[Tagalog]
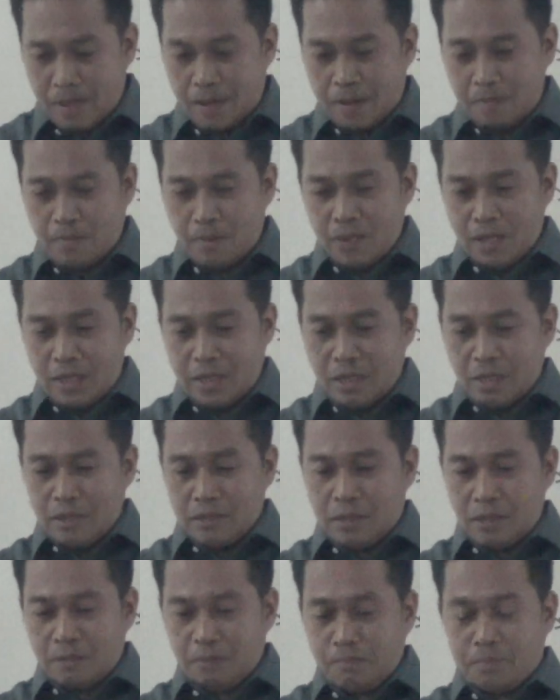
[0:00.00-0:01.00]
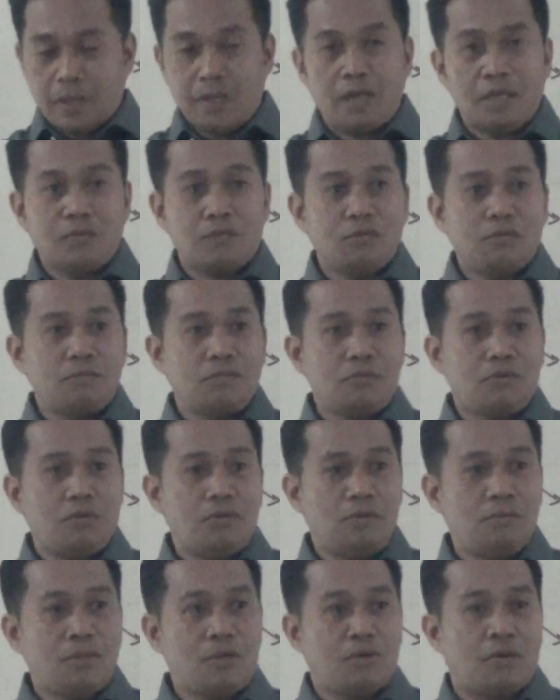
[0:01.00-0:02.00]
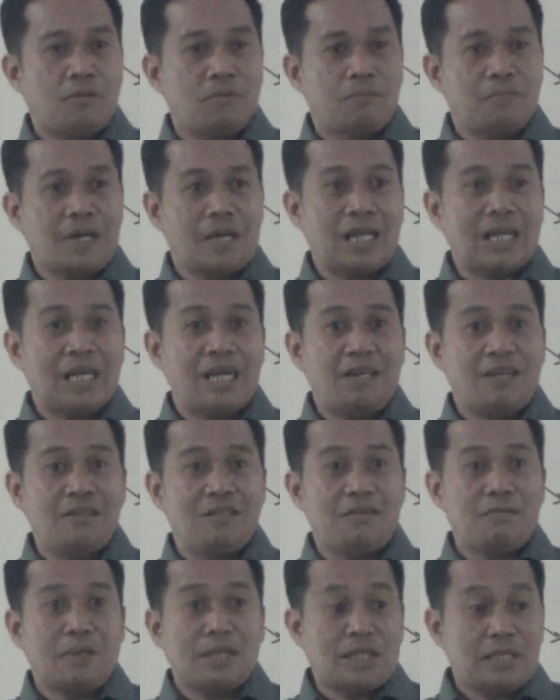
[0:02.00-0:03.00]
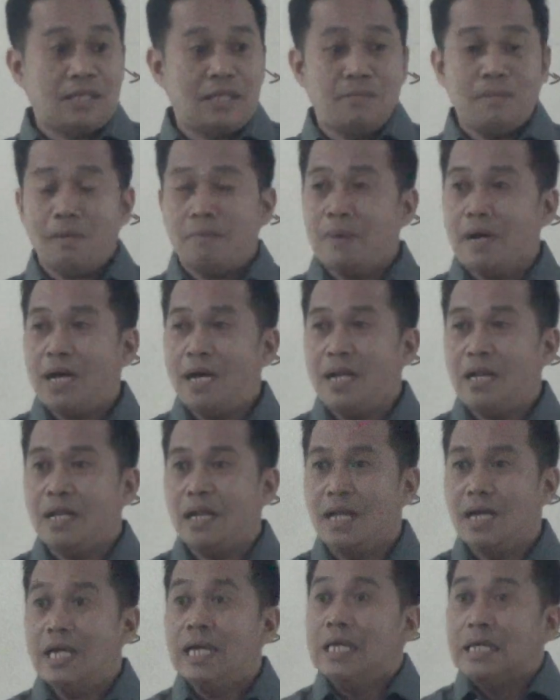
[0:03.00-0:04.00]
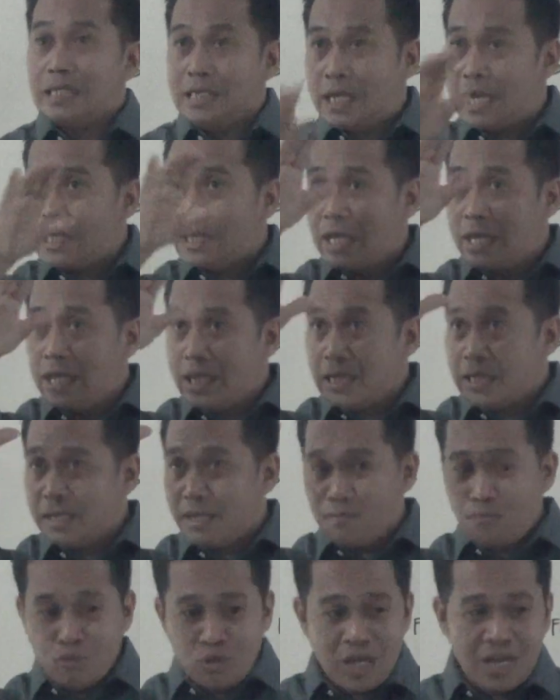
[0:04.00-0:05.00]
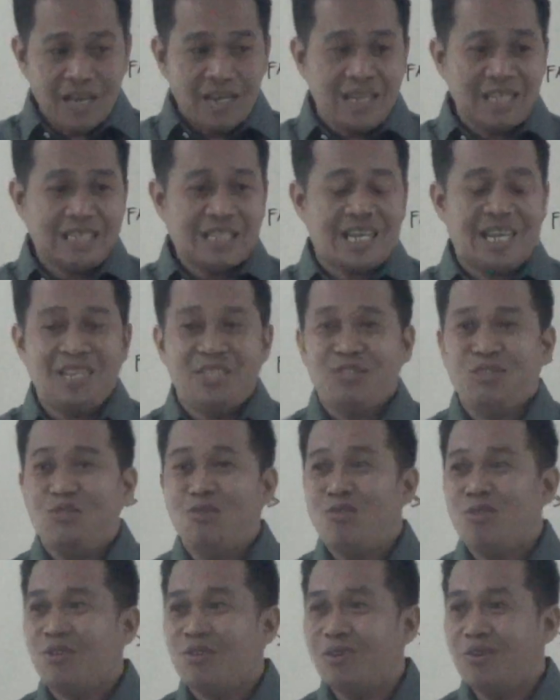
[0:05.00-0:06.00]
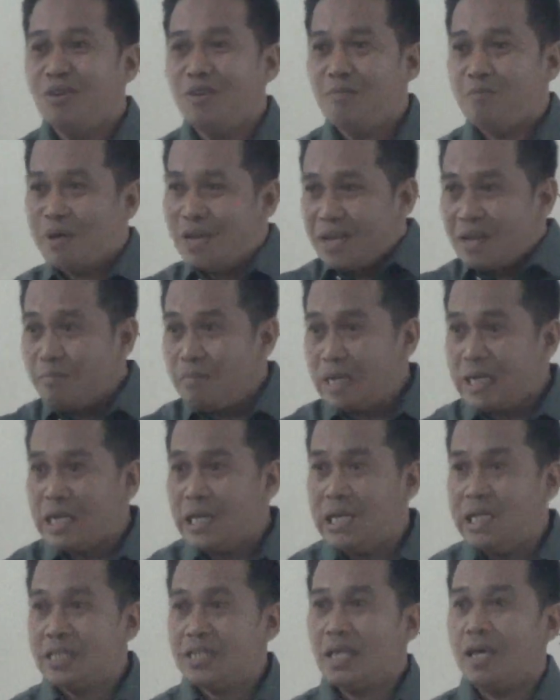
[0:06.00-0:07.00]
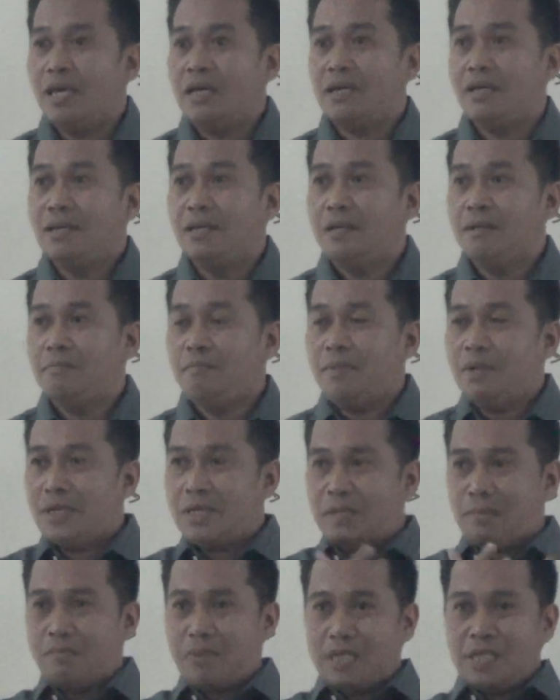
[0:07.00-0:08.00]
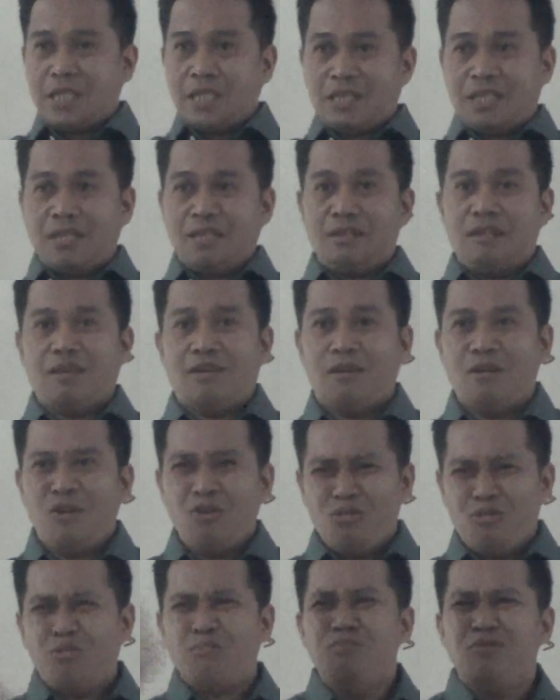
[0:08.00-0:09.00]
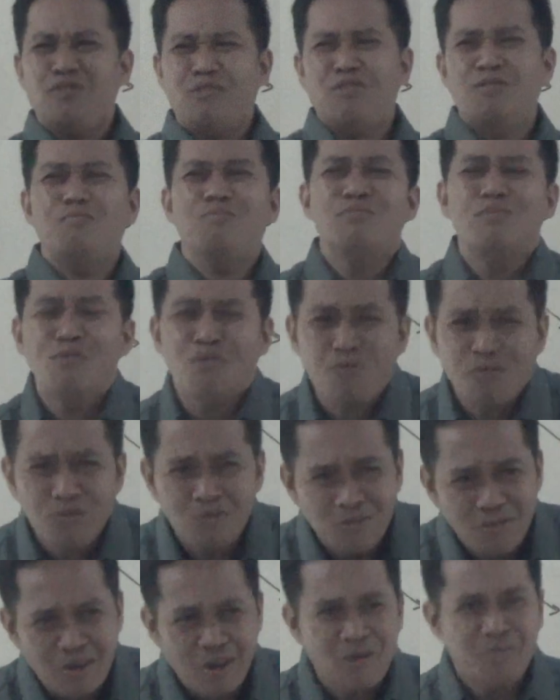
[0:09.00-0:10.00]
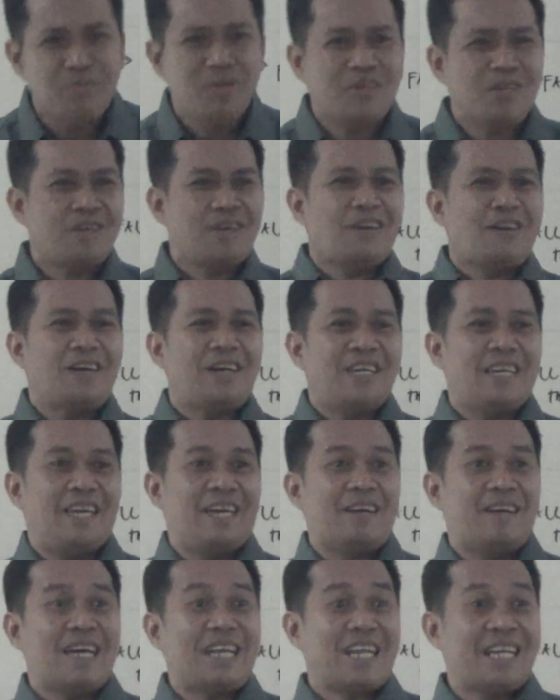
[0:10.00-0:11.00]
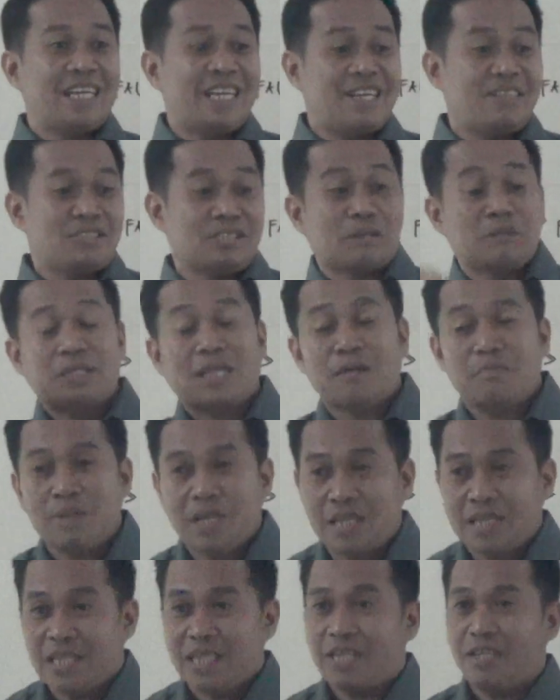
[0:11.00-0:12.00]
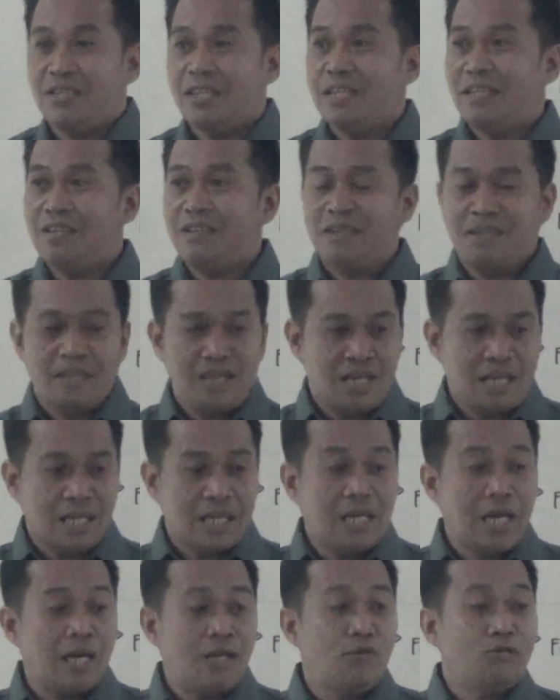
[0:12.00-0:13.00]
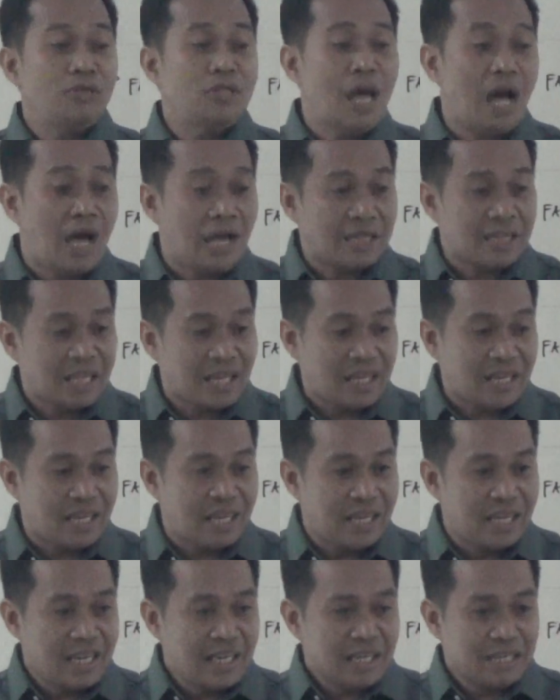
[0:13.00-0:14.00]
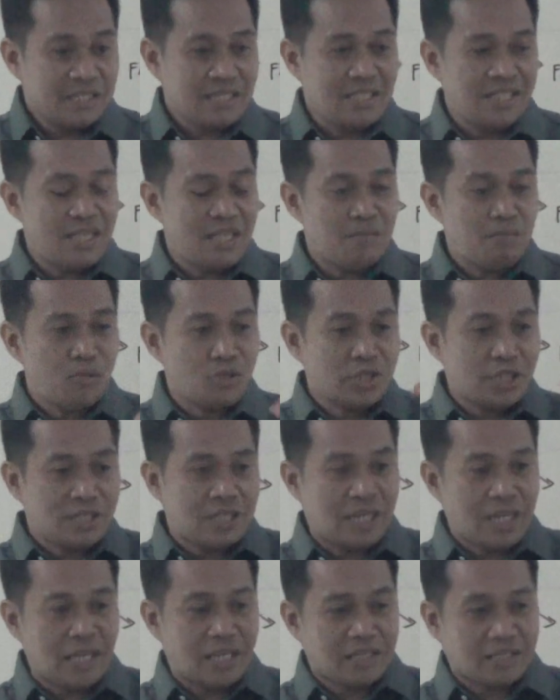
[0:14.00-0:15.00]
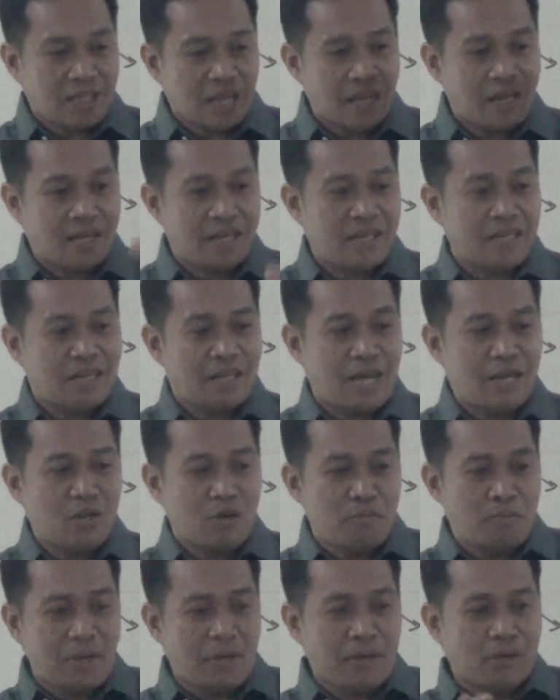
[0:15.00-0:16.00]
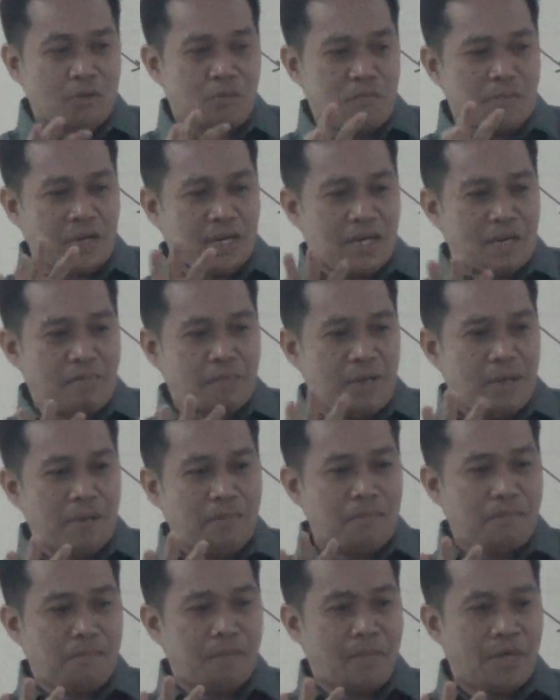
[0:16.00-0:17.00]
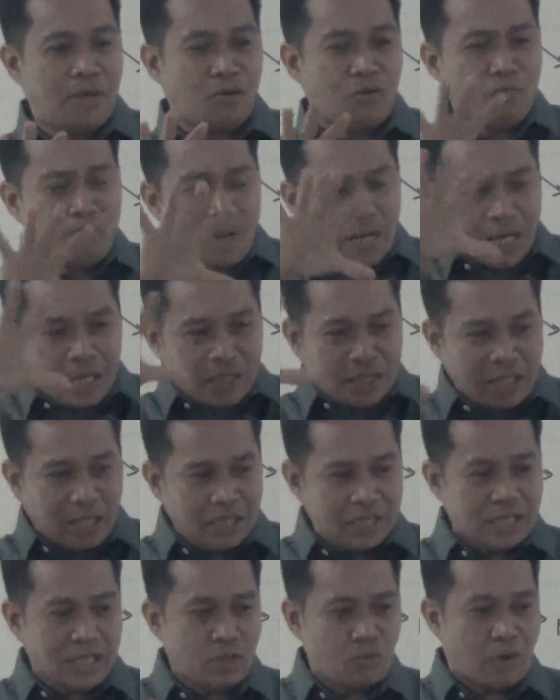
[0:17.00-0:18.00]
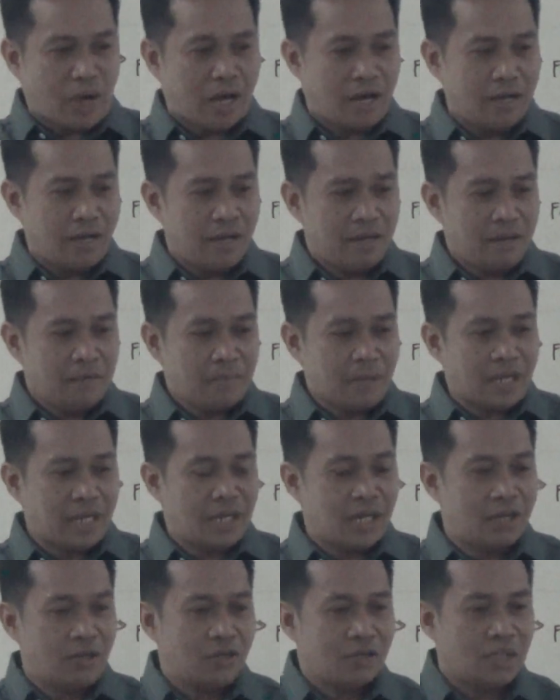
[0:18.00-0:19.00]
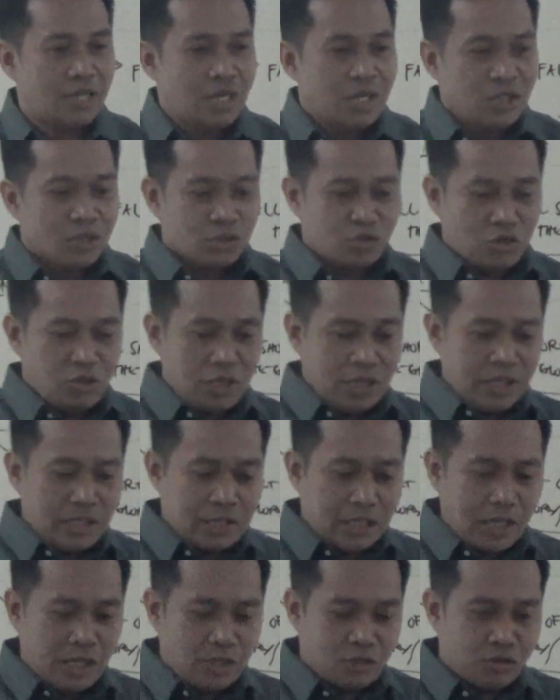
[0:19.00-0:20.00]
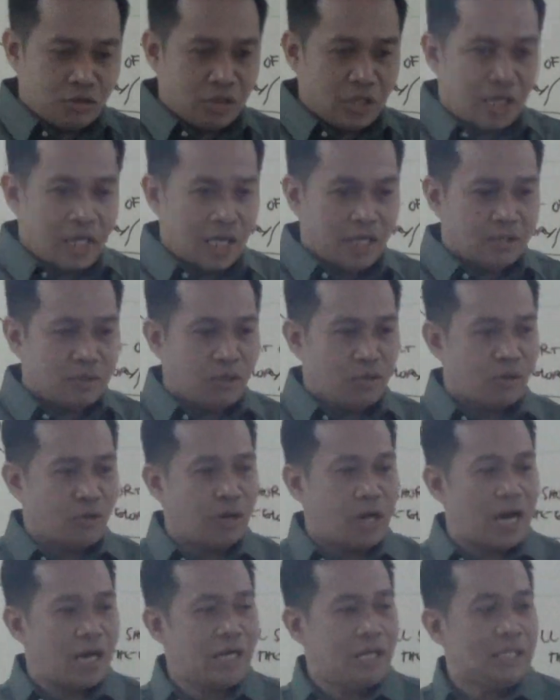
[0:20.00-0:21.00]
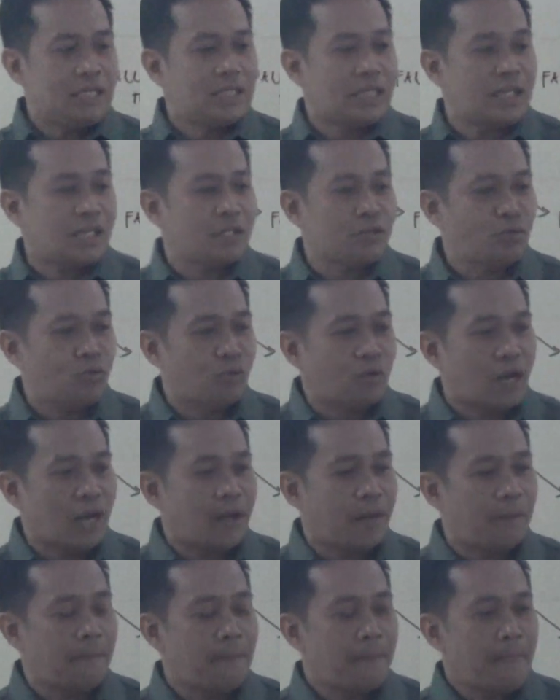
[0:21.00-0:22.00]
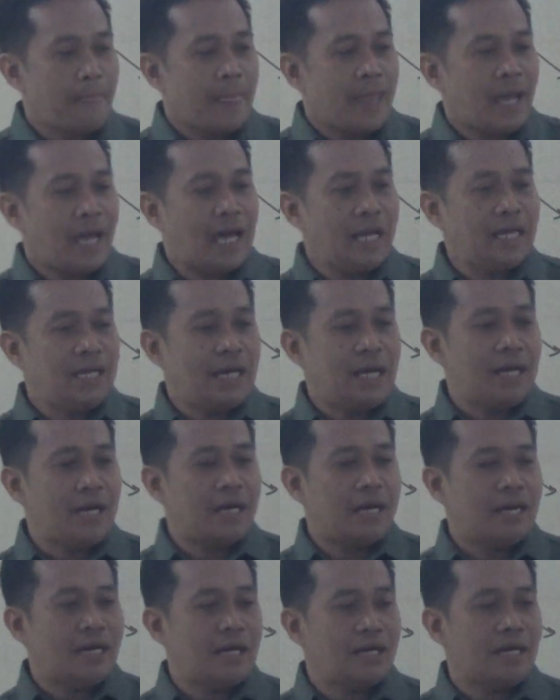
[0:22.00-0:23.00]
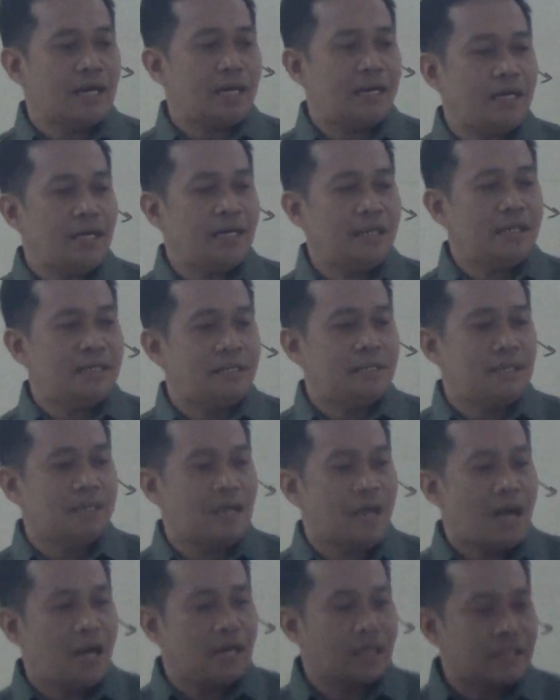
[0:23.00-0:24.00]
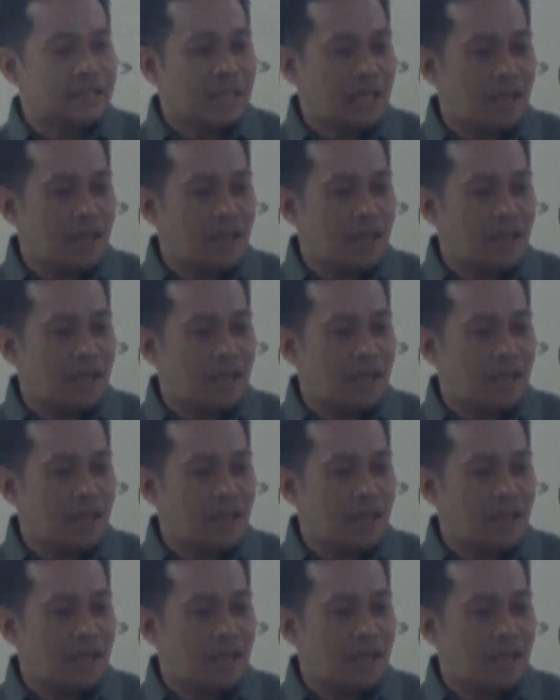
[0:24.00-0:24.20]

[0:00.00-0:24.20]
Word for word: Aba, electric pala itong lolo mo. Parang gano'n, no? matindi magmahal. Yan, lalagyan mo namin literature para may kilitik. May, may dating na, love na love mo ako, grabe ka. Yan, parang gano'n sa time natin yan, ano? Ganon dati. Hindi mo siya direktang, ano, may, kumbaga, may, merong magandang diwa. Parang gano'n. So, yung literature na yan, o, ang literatura, ay, uh, ay ang